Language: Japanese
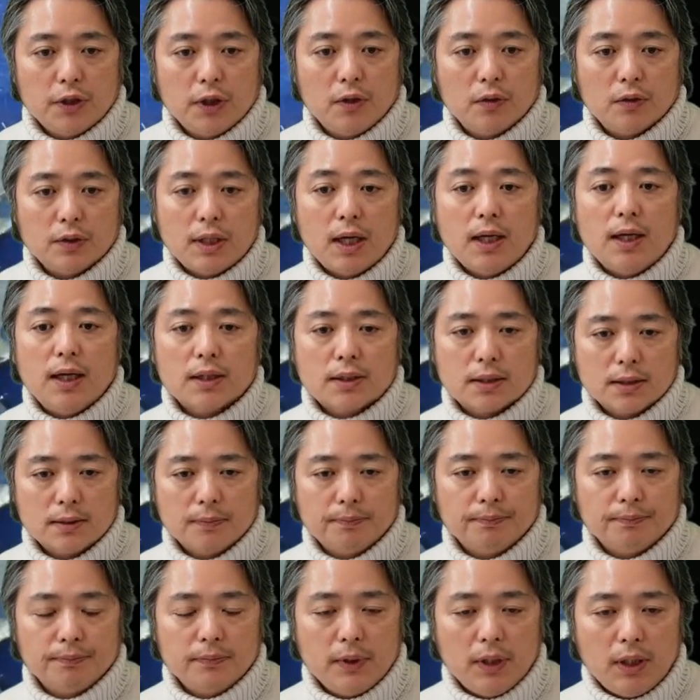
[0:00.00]
年の3
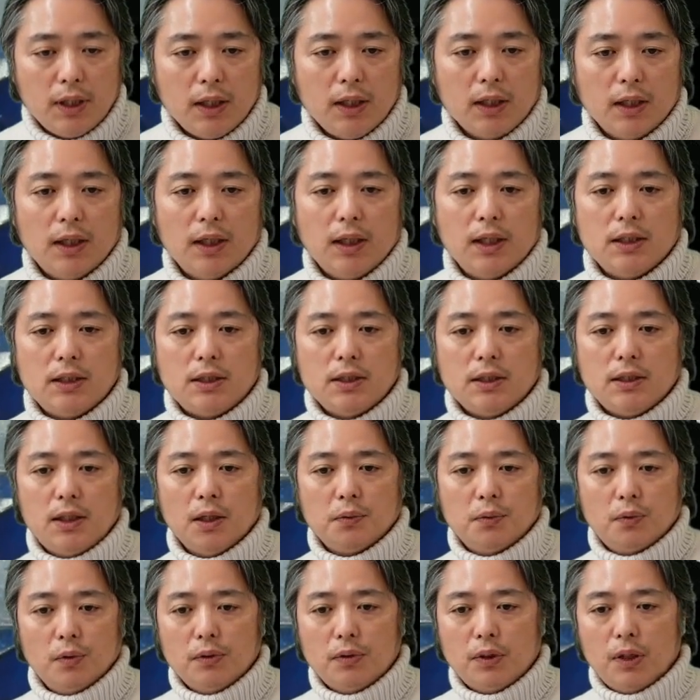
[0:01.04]
月に神
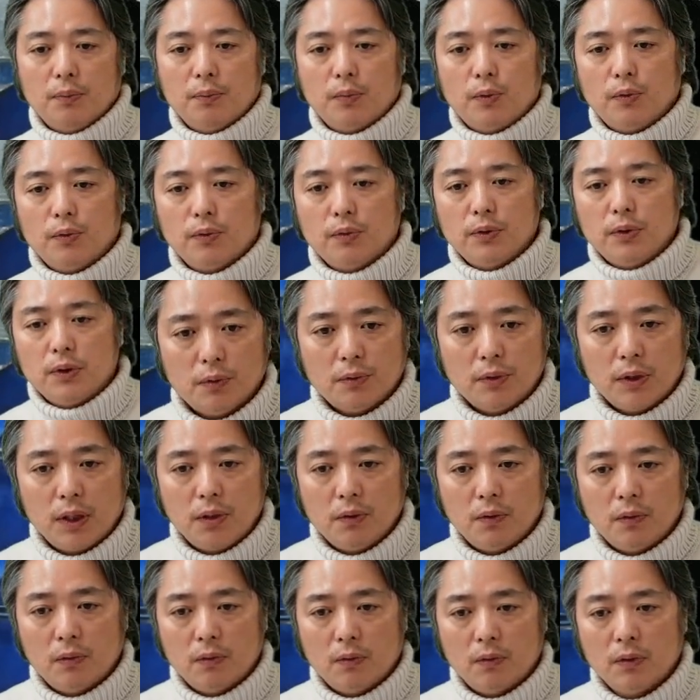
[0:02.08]
経を取っても、翌
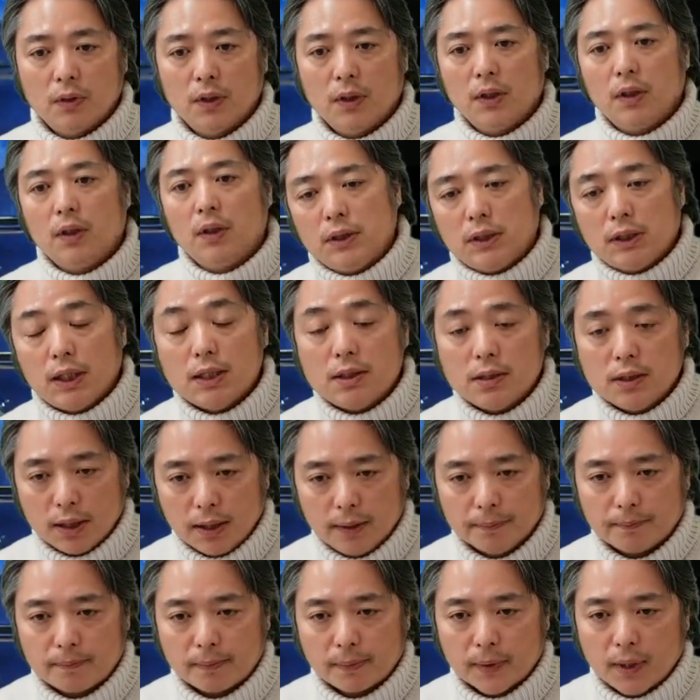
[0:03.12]
年の7月
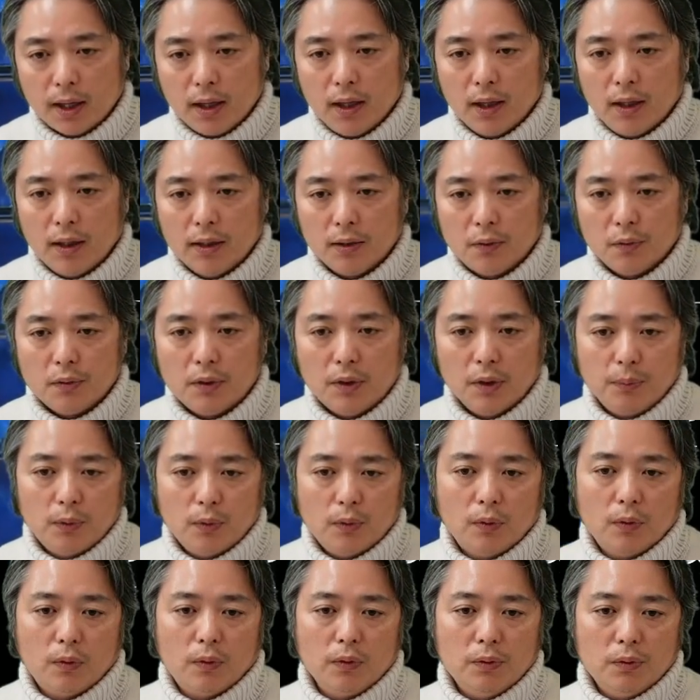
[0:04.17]
に取って
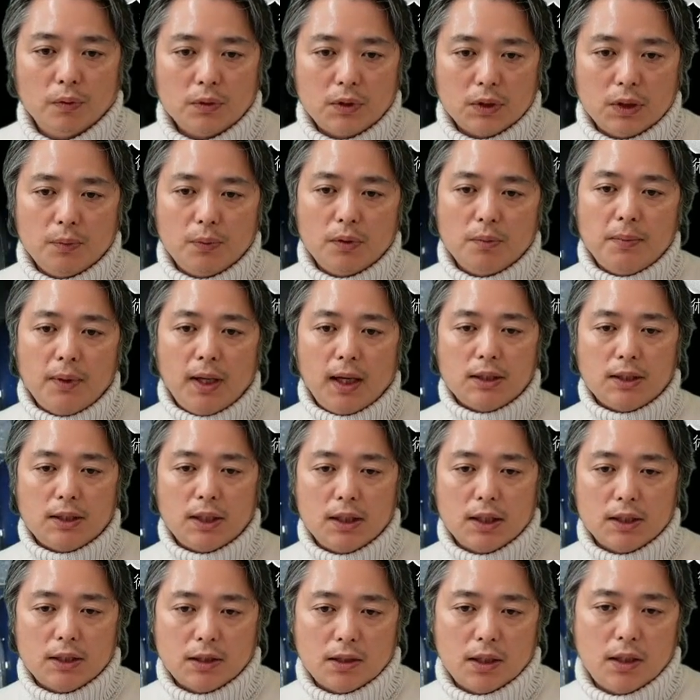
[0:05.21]
も、どちらも
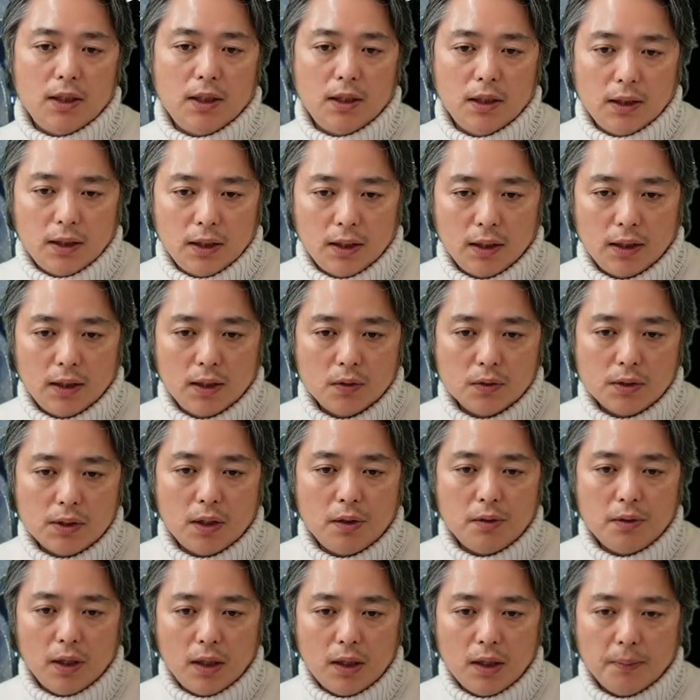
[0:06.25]
ステージ3でしっかり治
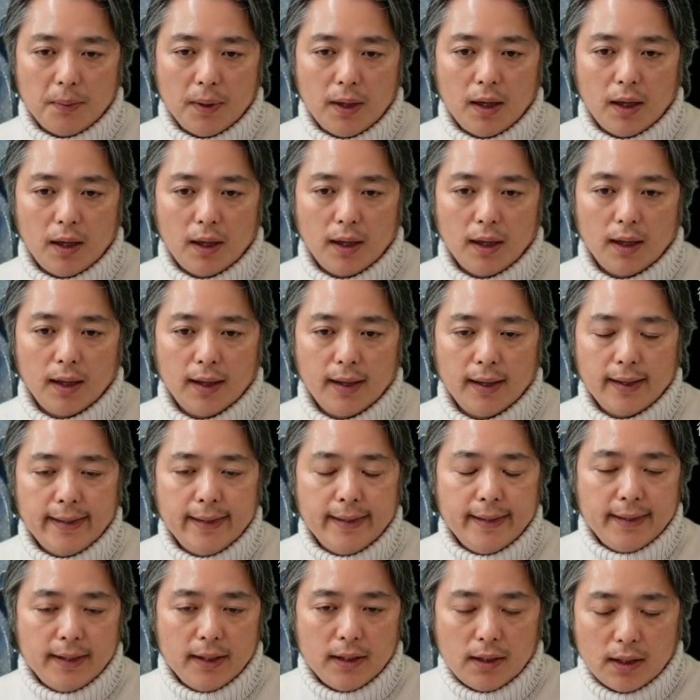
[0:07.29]
せるんであれば、
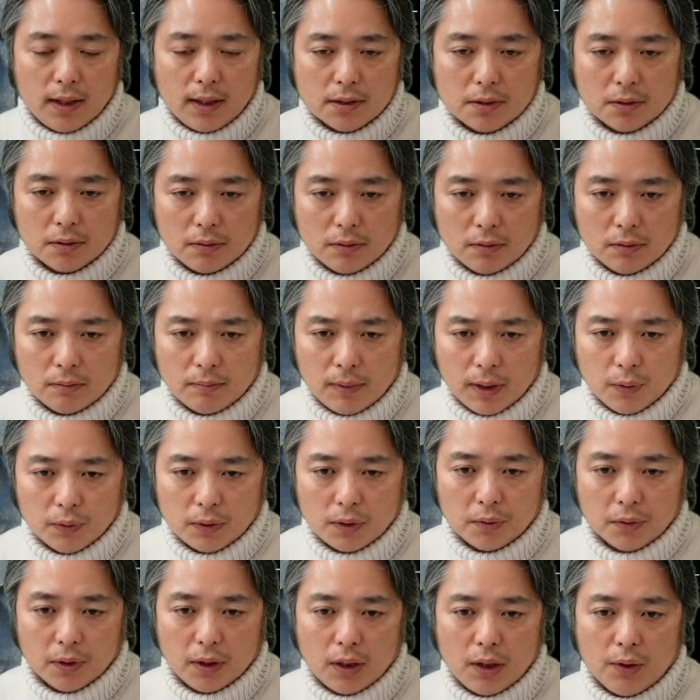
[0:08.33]
一回その
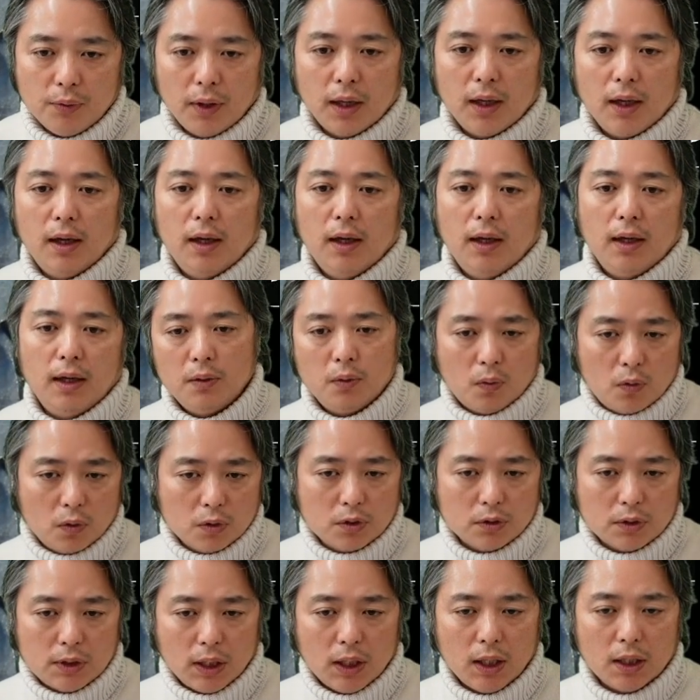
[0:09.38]
迷った時には
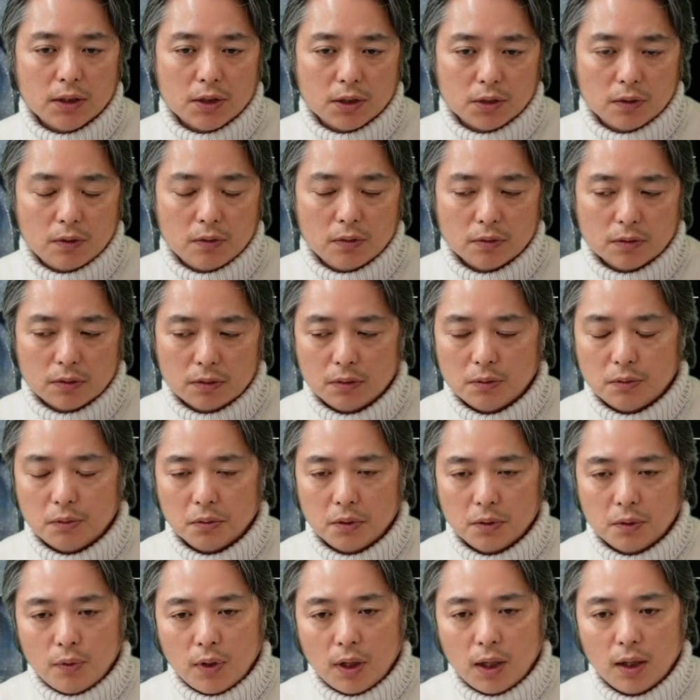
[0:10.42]
残すチャレンジをする
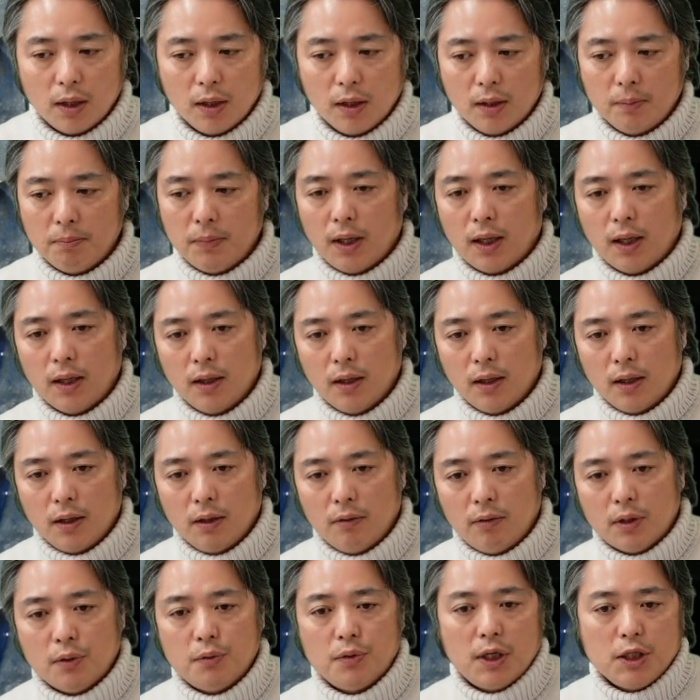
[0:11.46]
というのは、まあ
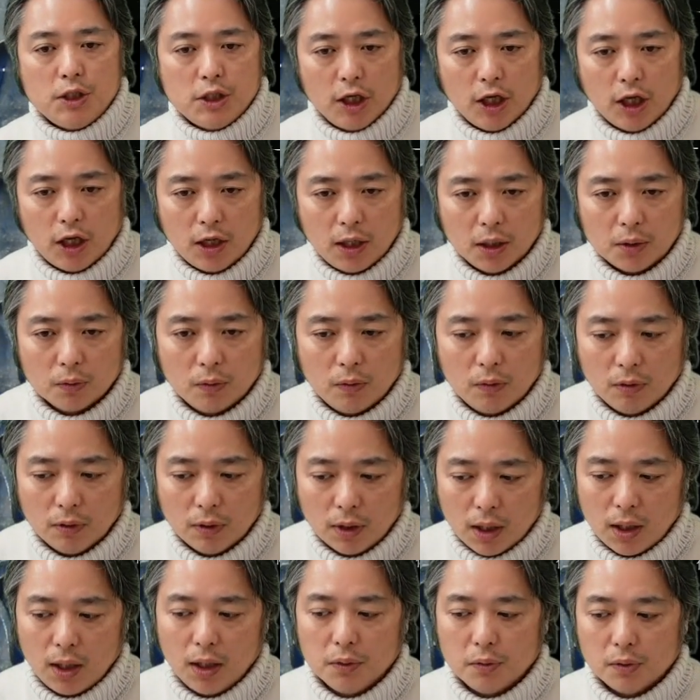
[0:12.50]
悪くないんじゃないかなと
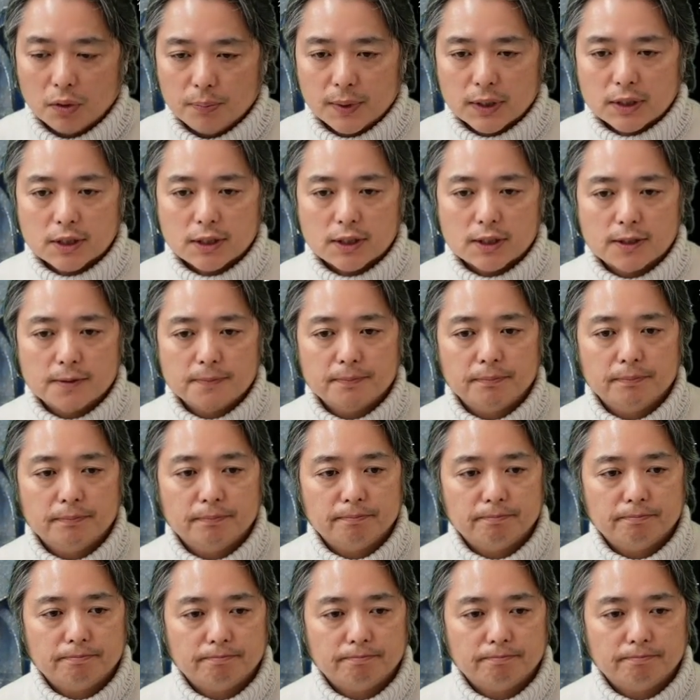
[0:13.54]
考えております。